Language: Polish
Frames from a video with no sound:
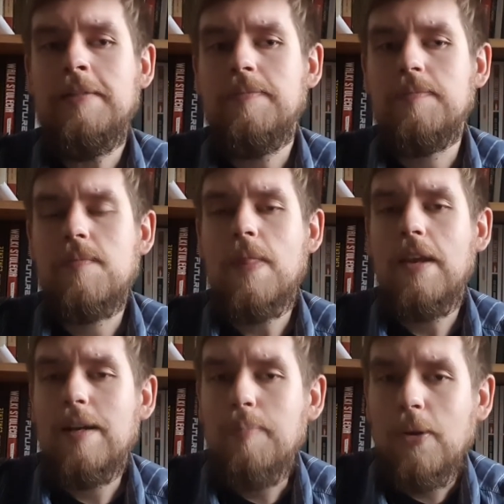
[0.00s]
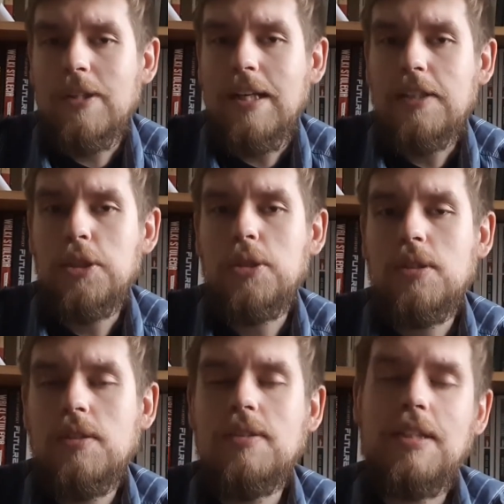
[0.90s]
Mm, reportaż,
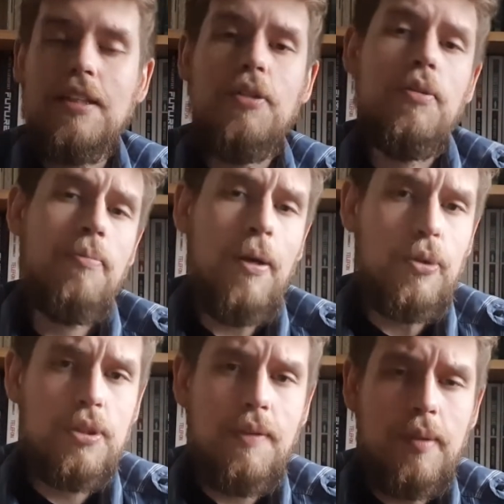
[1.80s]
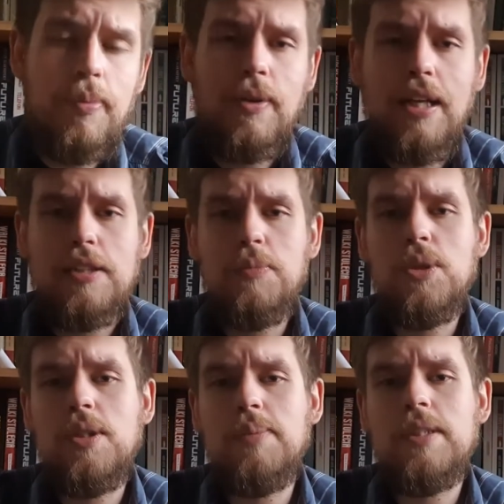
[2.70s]
ostatnio mało czytam reportaży,
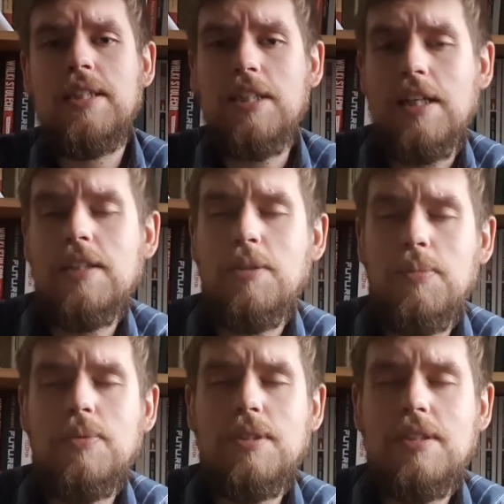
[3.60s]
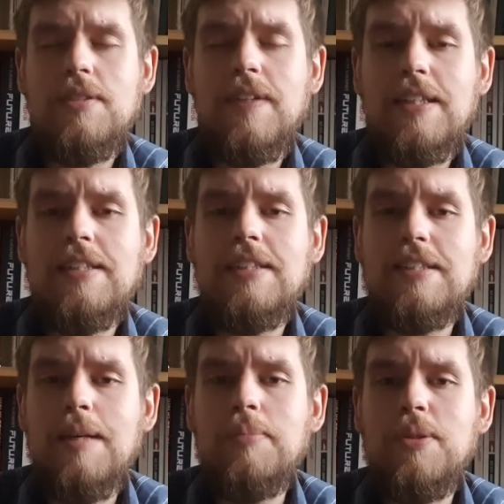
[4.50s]
muszę to przyznać, ale to był zdecydowanie jeden
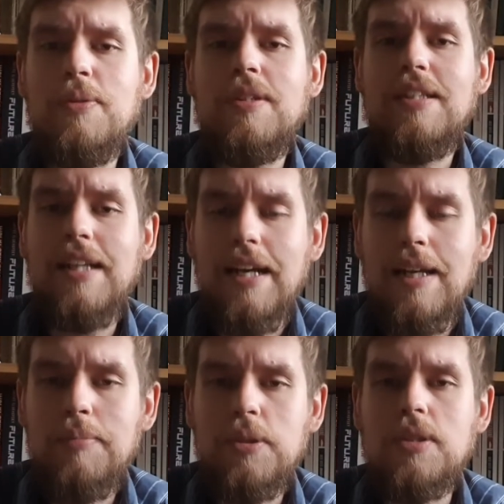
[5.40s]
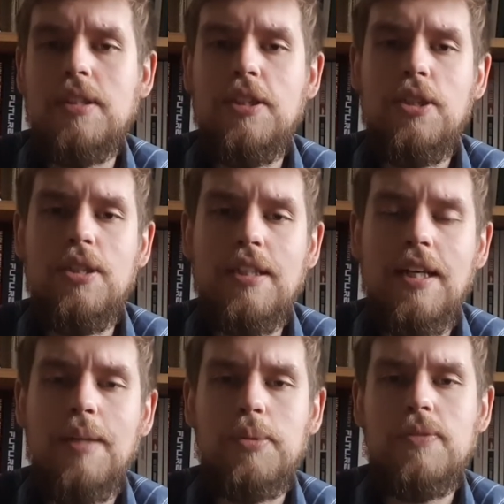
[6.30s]
z absolutnie najlepszych, jeśli nie
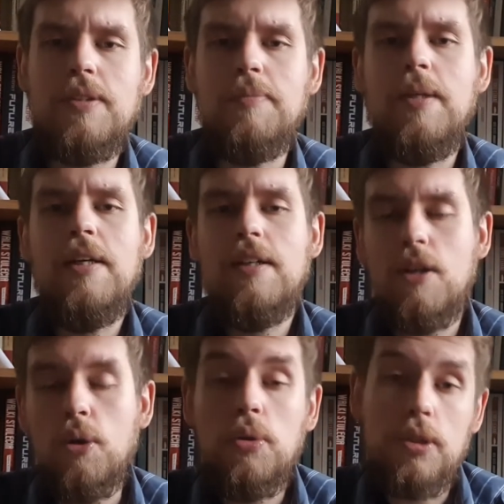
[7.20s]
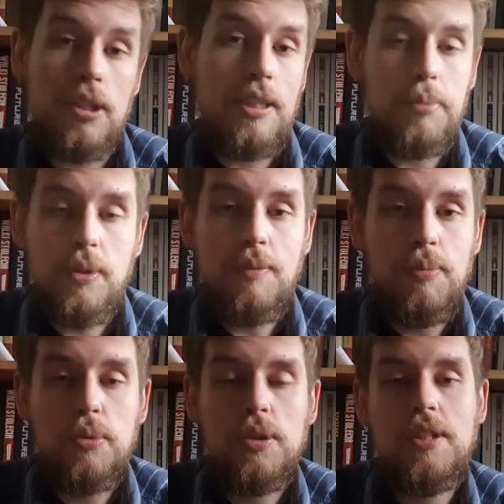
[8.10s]
najlepszy w tym roku, chociaż na przykład
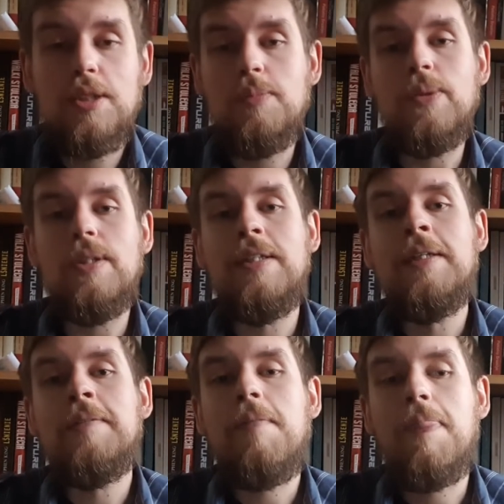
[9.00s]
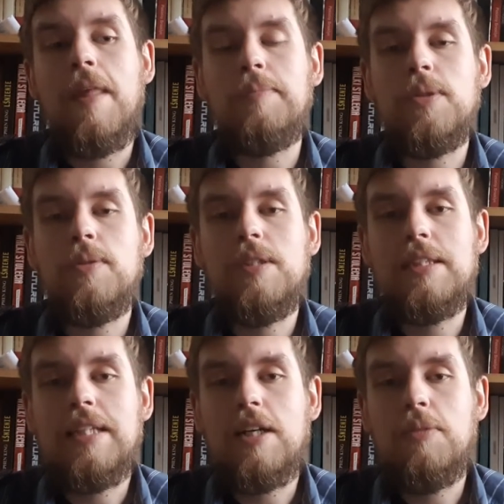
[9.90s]
Płuczki też były mm, absolutnie
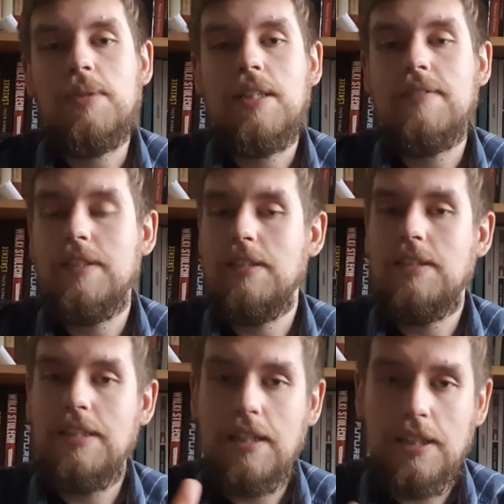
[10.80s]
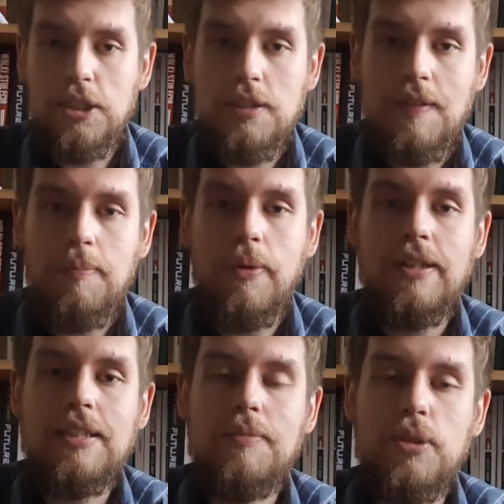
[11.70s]
znakomite, więc serdecznie Wam Wam
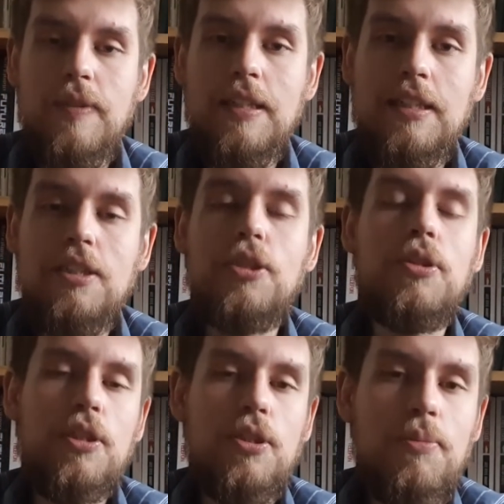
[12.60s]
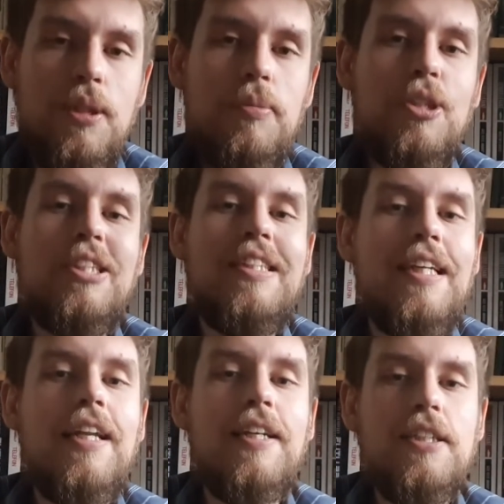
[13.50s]
polecam, świetna rzecz, chociaż domyślam się, że nie, nie
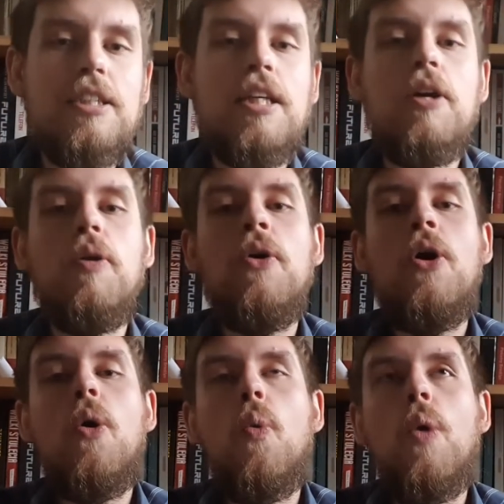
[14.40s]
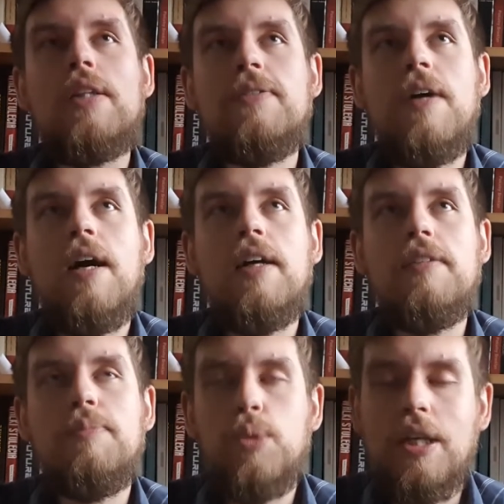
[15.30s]
dla każdego łatwa
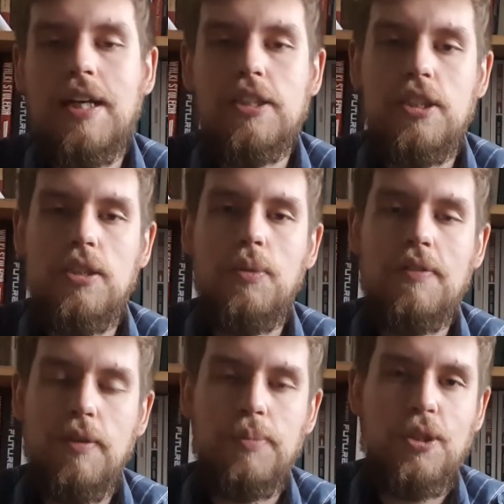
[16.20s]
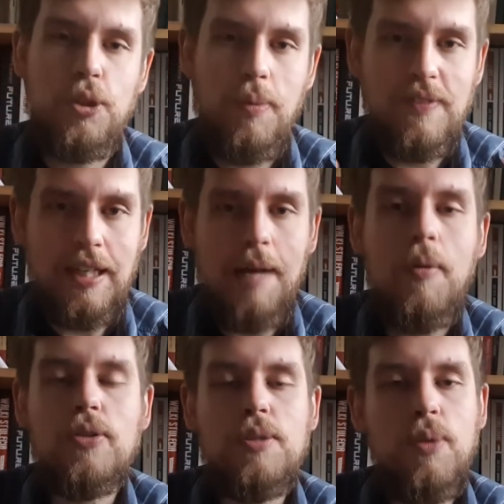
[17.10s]
w przekazie i łatwa w przyjęciu pewnych
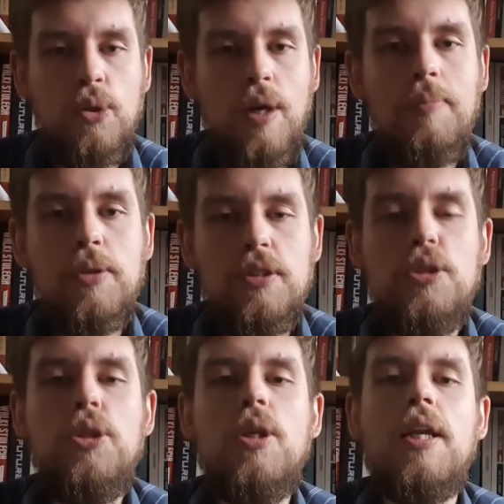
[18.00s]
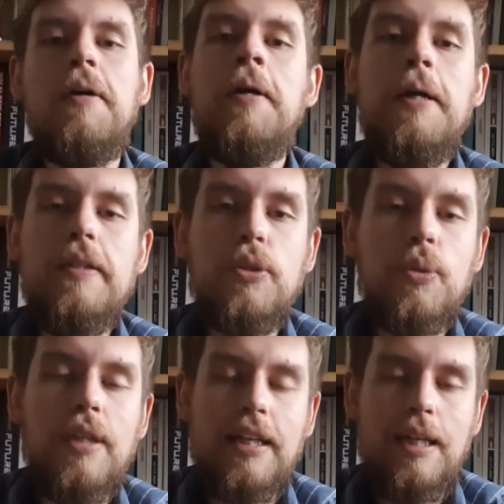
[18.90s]
emocji, bo tu emocje silne i
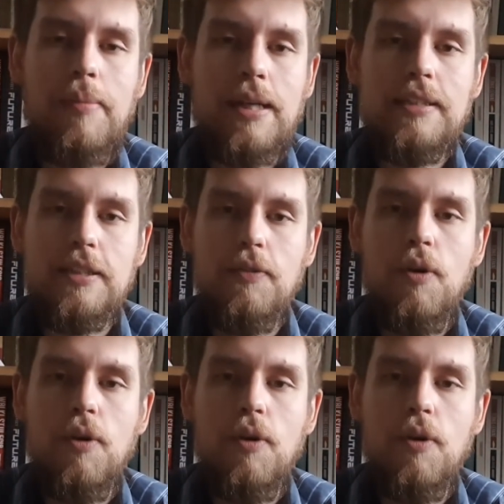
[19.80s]
trudne jak najbardziej są